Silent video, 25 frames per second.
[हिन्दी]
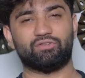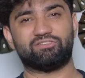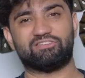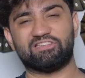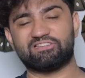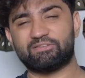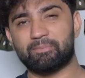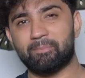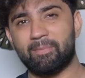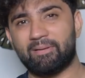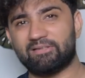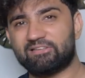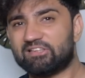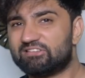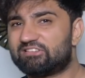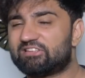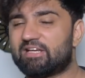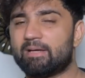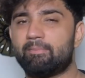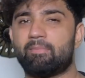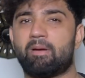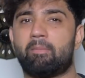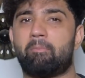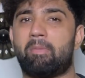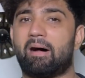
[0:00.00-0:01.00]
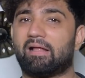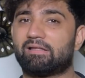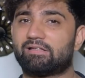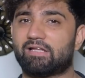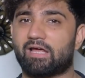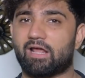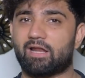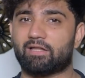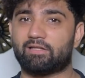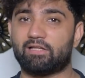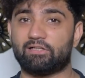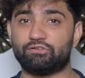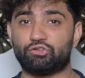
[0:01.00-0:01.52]
तो जिस मैसेज की मैं बात
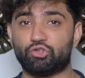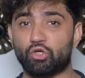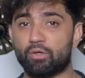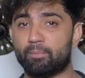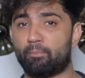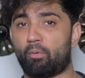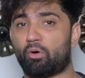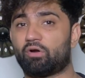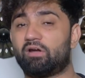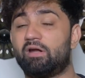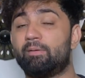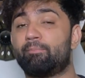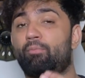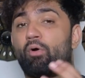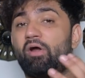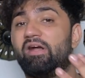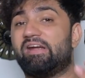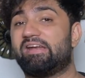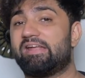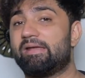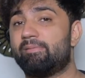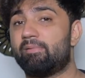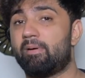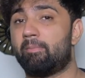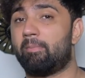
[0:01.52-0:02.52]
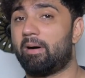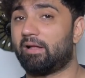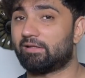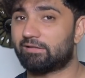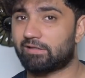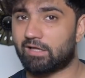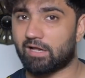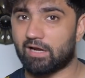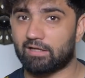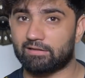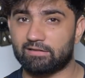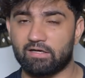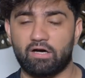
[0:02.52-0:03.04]
कर रहा था जो इंपॉर्टेंट पॉइंट की मैं बात
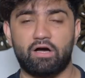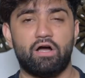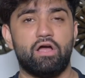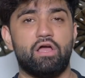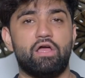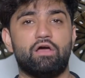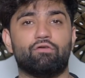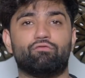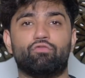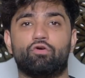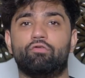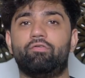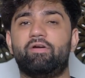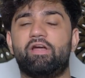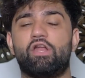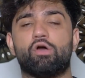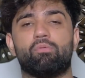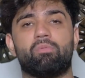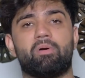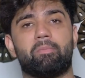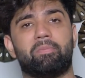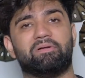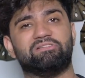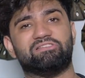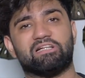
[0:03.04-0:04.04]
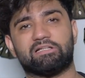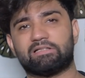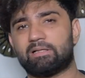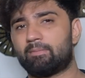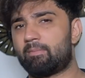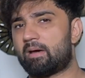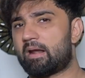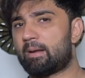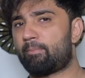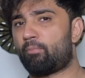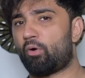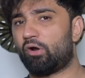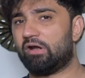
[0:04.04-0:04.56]
कर रहा था वो वीडियो में बन जाता
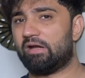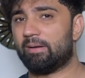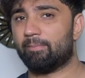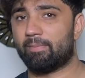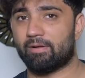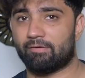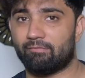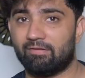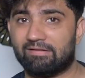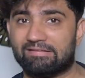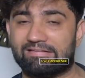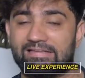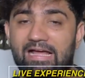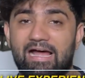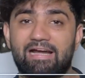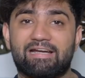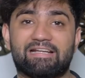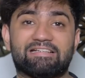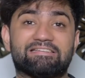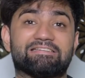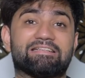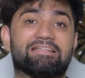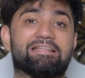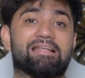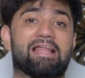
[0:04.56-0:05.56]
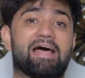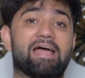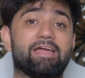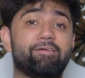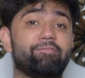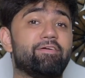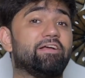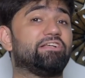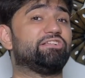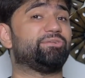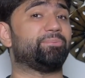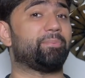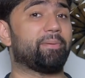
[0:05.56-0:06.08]
हमारा पॉइंट नंबर वन दैट इज
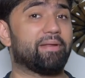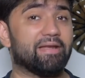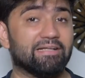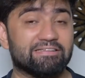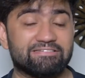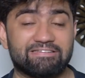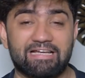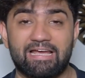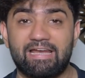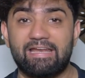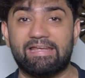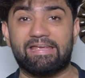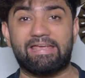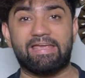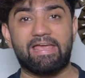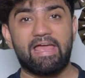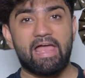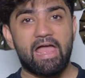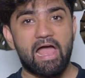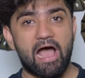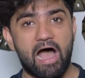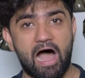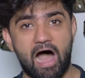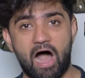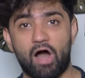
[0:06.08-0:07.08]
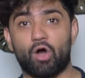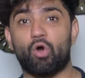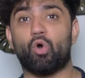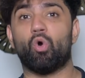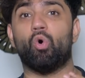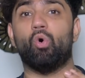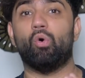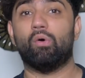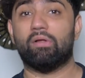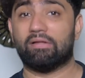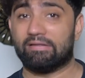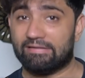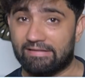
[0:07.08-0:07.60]
लाइव एक्सपीरियंस यानी कि
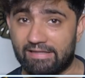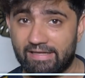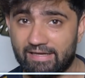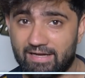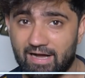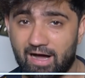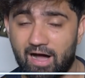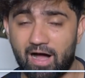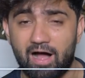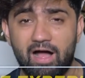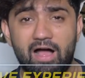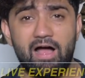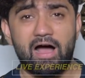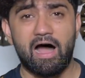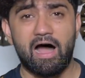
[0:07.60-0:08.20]
आंखों देखा